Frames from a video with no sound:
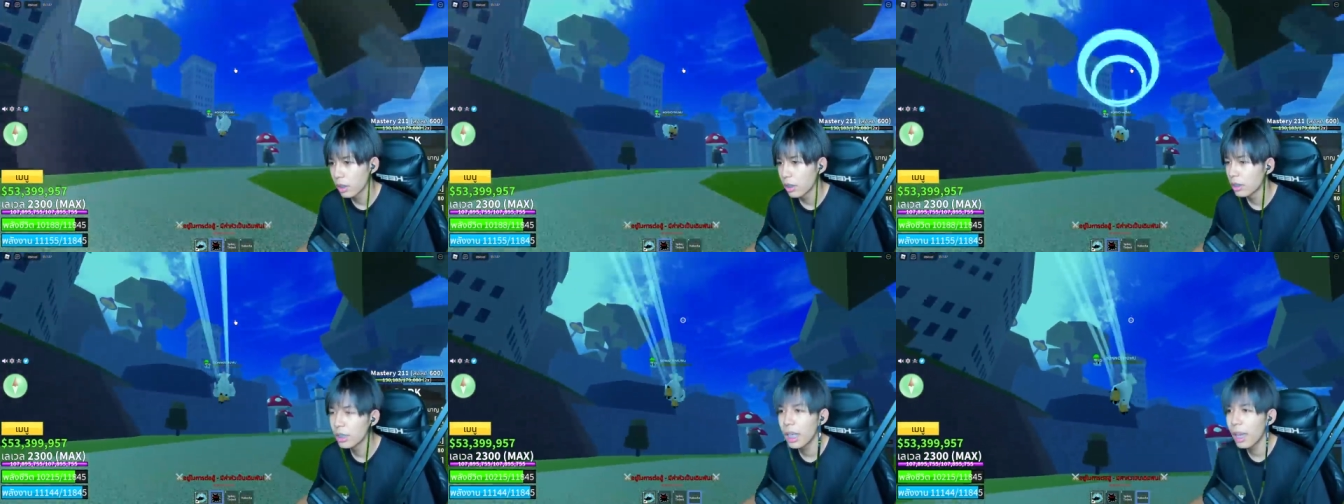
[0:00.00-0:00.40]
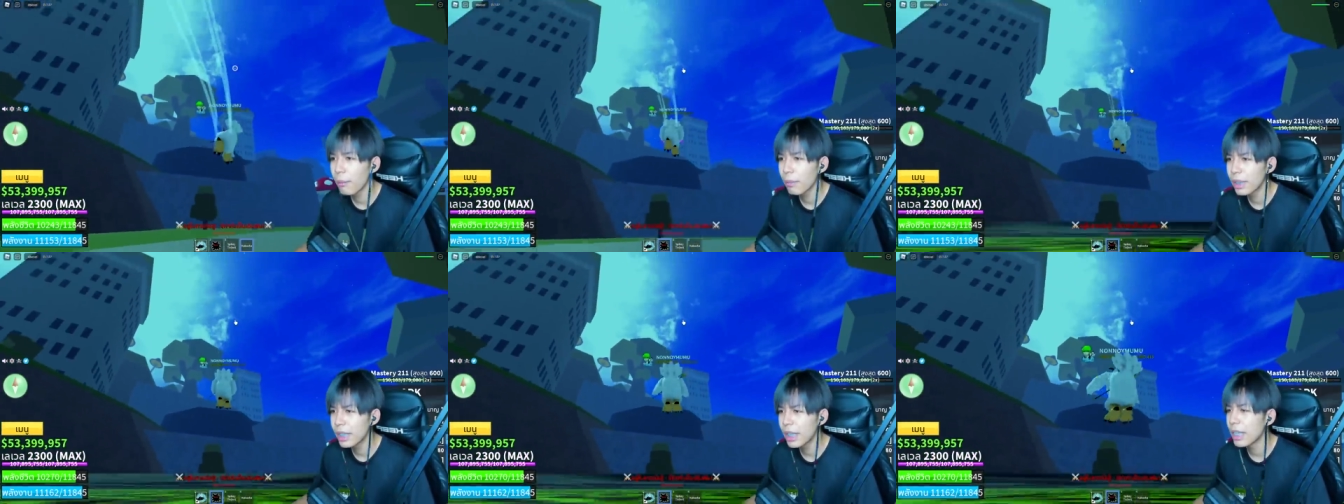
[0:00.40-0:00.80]
เนี่ย
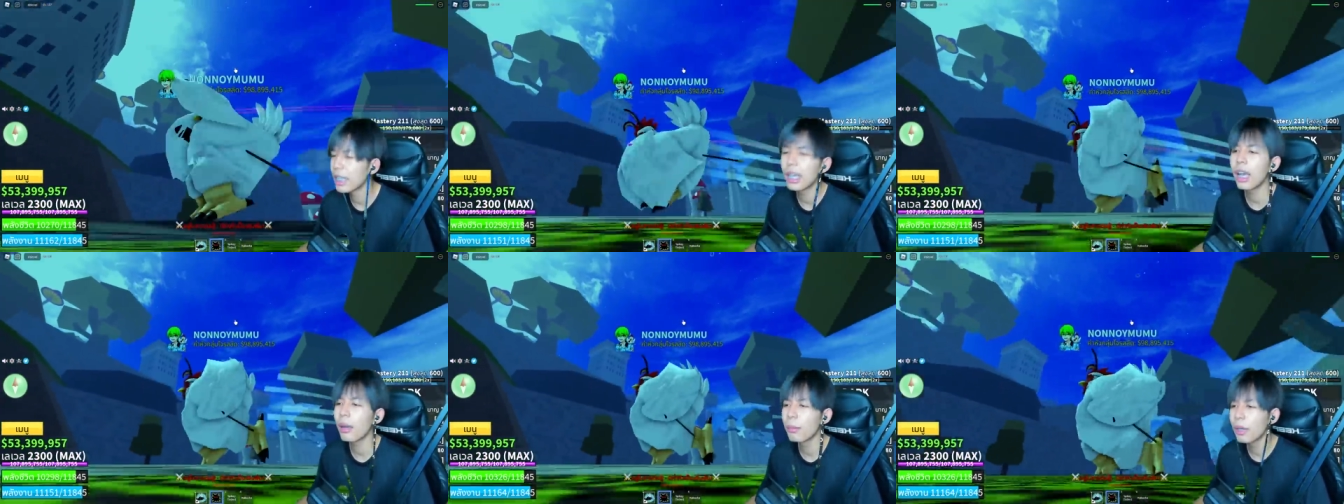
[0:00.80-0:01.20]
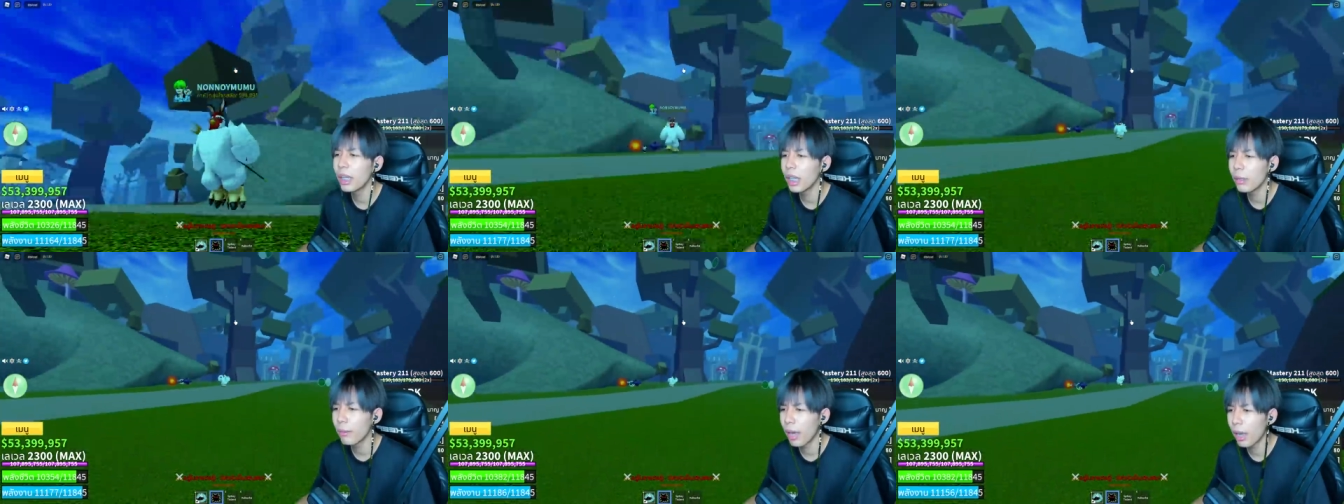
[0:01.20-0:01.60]
มันหนีอ่ะเพื่อ
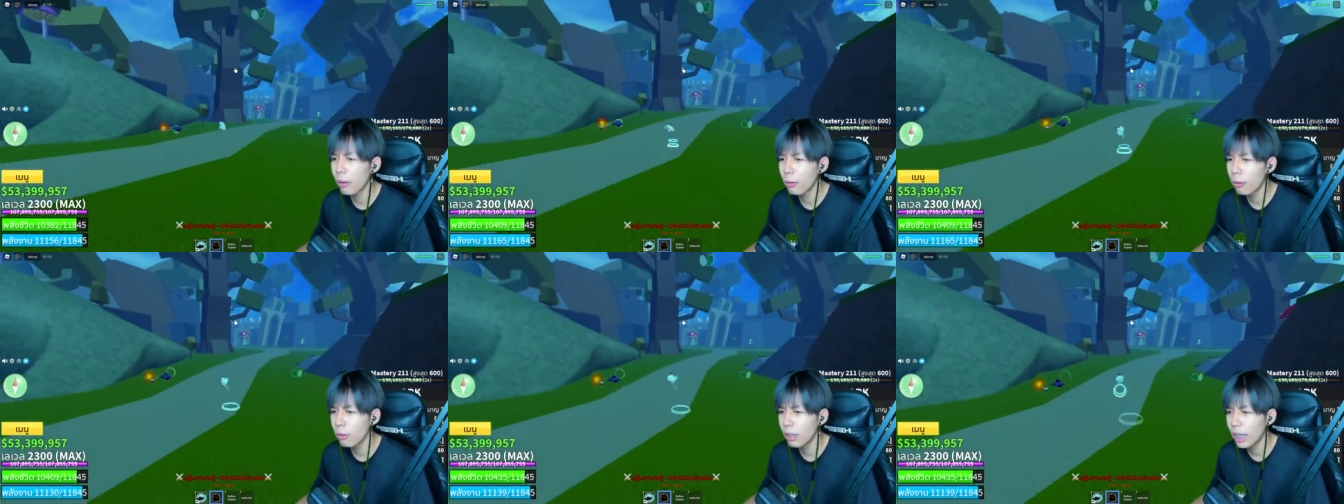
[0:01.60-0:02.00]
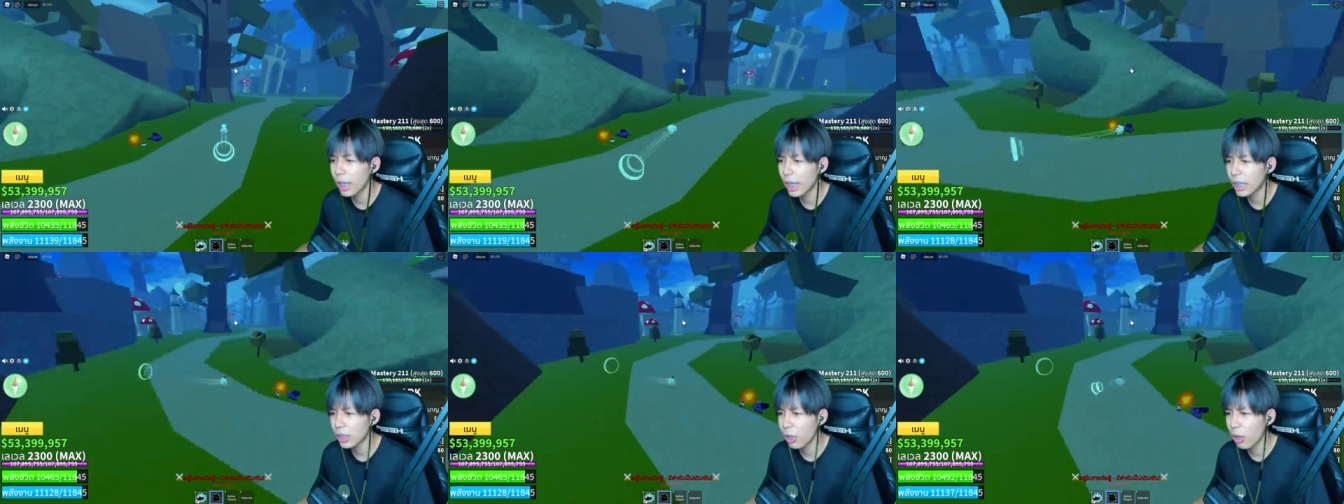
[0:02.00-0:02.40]
เลยวะโอ้ย
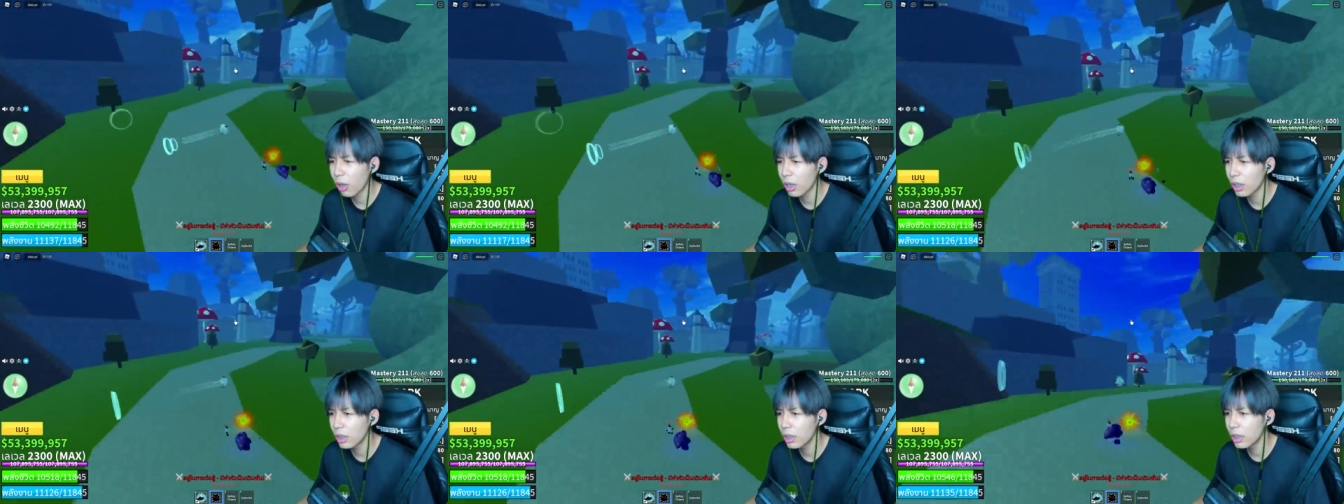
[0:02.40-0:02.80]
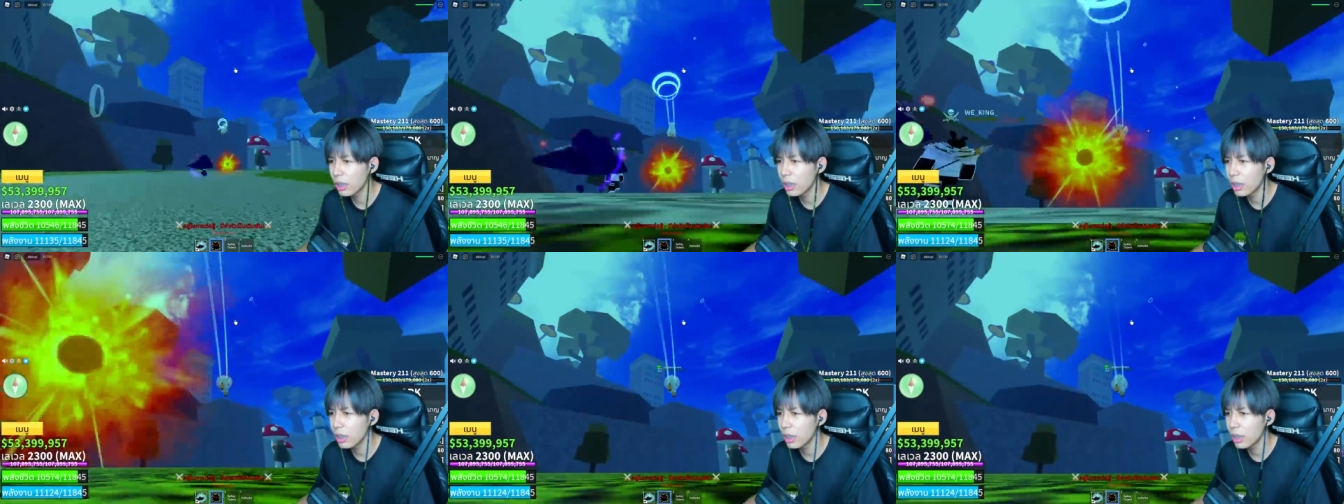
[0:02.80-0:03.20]
กระจอก
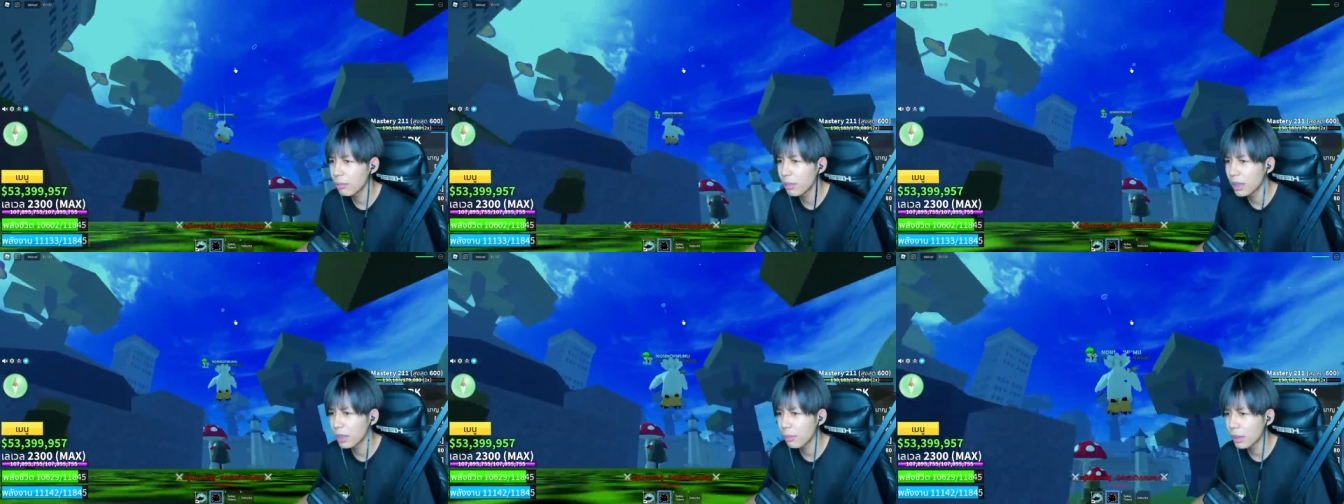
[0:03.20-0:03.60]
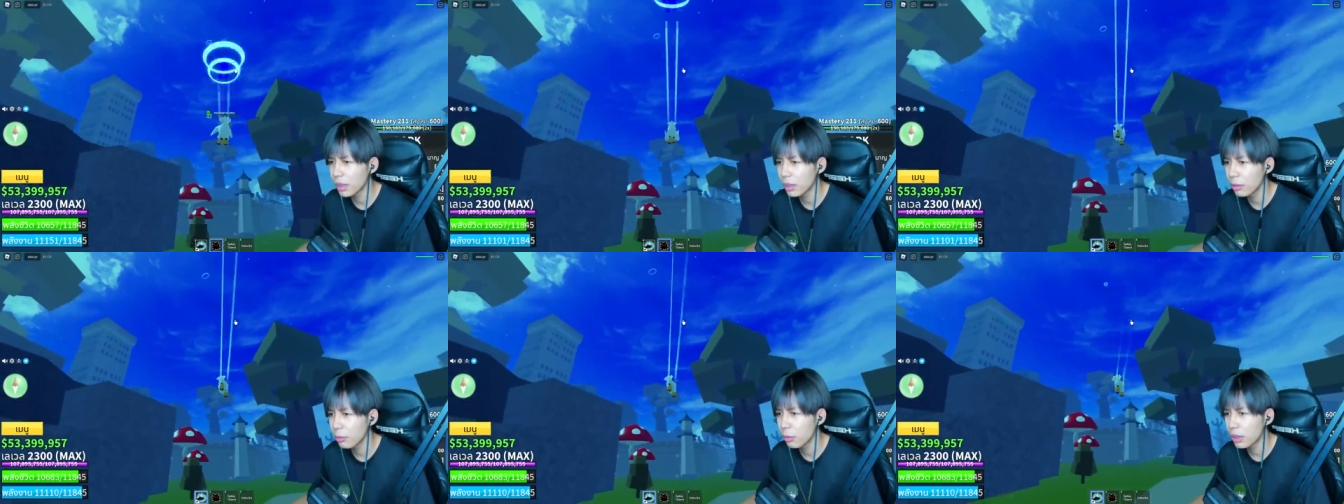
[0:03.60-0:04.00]
เอ้ยมึงนี่มันลูก